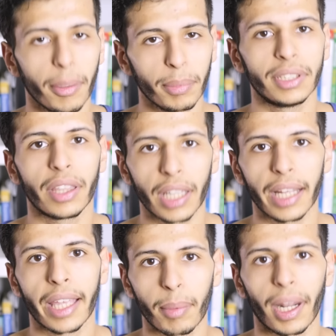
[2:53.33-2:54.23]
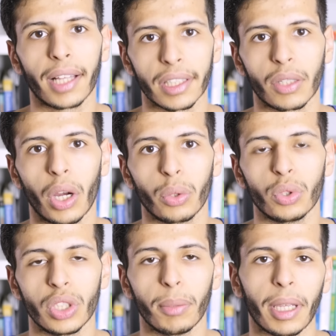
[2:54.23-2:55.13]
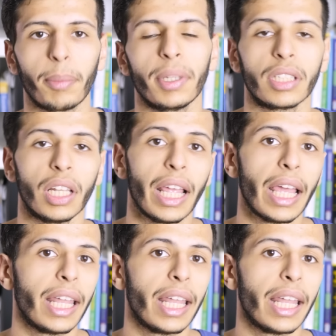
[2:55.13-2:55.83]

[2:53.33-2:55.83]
باستثناء الكاميرا حطتها 21 ميجا بكسل